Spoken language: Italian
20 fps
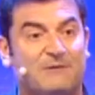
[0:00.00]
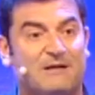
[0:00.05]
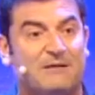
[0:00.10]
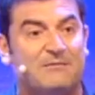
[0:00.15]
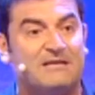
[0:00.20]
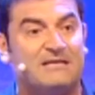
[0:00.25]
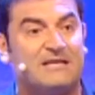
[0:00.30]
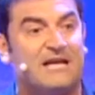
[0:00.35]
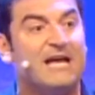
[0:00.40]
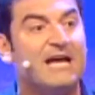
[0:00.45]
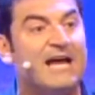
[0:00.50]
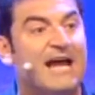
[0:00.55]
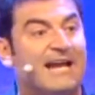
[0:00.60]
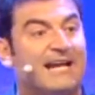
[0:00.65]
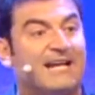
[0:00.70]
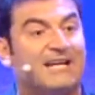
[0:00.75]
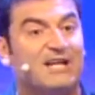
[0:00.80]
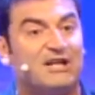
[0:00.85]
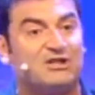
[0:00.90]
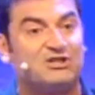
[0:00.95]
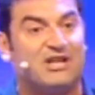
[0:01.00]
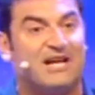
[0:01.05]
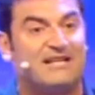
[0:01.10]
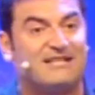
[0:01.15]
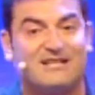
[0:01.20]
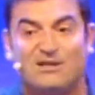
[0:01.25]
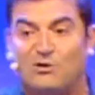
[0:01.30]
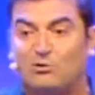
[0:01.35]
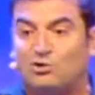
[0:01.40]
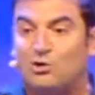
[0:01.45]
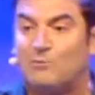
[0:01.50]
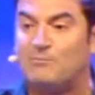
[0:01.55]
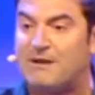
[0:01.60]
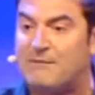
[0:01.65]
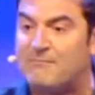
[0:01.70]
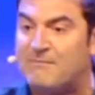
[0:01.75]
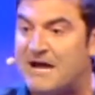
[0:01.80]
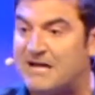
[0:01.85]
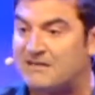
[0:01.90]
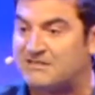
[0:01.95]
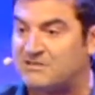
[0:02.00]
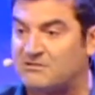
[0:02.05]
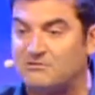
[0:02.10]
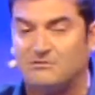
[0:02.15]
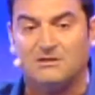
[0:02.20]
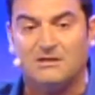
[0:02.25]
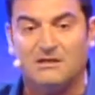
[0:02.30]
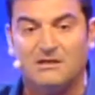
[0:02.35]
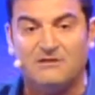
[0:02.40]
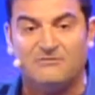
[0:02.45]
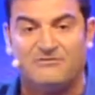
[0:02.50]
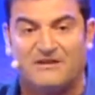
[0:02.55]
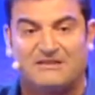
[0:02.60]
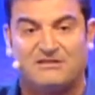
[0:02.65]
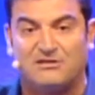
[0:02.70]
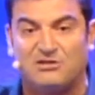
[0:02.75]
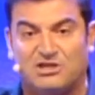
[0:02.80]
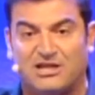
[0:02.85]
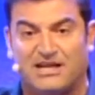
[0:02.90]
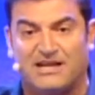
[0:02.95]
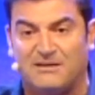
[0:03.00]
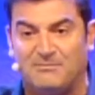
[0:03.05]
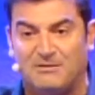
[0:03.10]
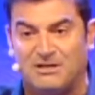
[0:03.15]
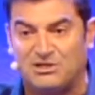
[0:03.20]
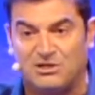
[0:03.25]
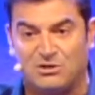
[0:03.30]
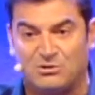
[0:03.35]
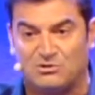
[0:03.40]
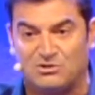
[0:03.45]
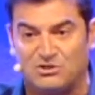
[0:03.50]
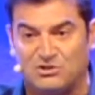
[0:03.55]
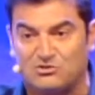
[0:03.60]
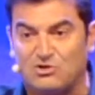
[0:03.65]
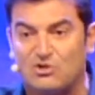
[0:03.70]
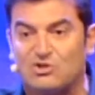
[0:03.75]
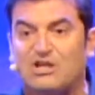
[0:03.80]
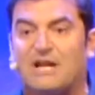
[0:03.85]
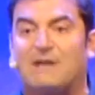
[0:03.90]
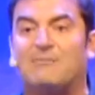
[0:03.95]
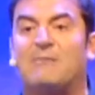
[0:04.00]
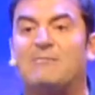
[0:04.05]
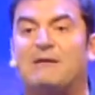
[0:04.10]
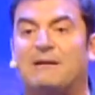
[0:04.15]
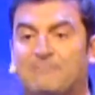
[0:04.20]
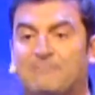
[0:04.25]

chiaramente era ghiacciata da ottobre a marzo, infatti c'erano i pesci rossi, c'era proprio